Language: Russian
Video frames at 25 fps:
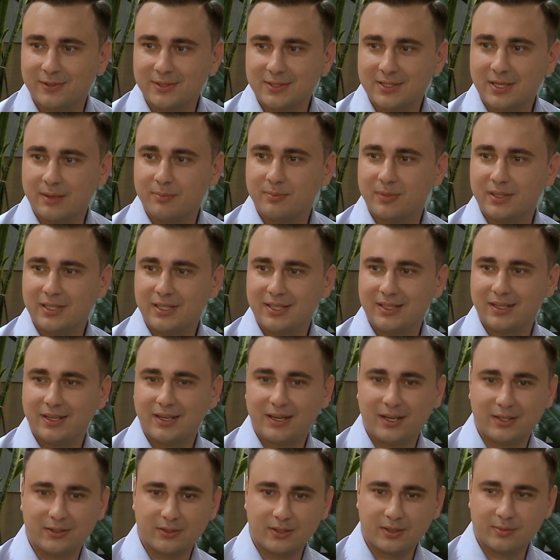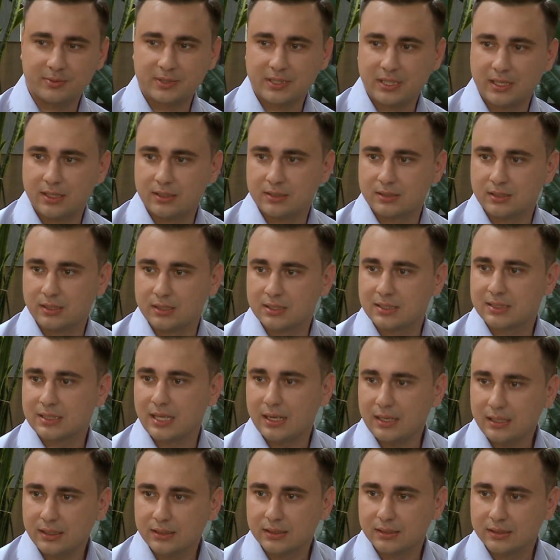Вы забыли одно обстоятельство.
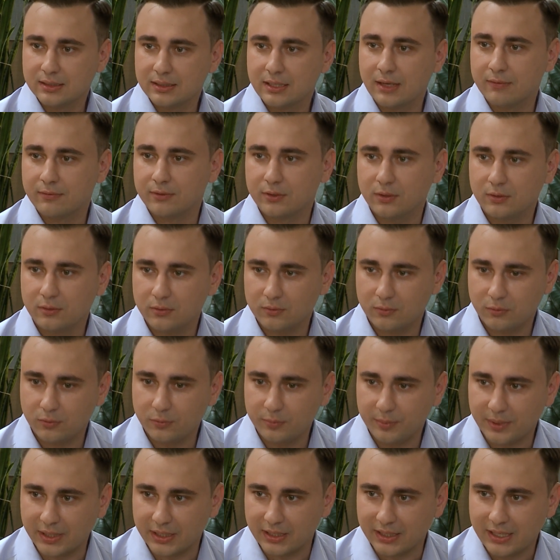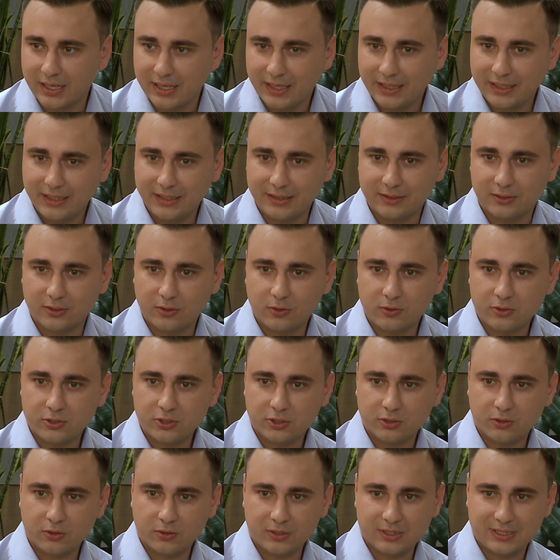Сталин давно умер. И то,
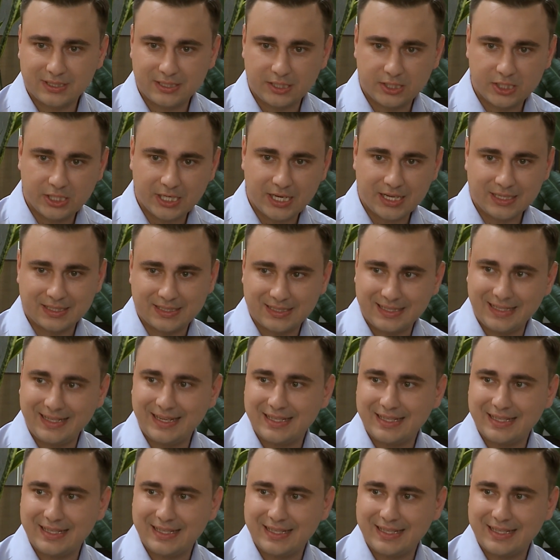что сейчас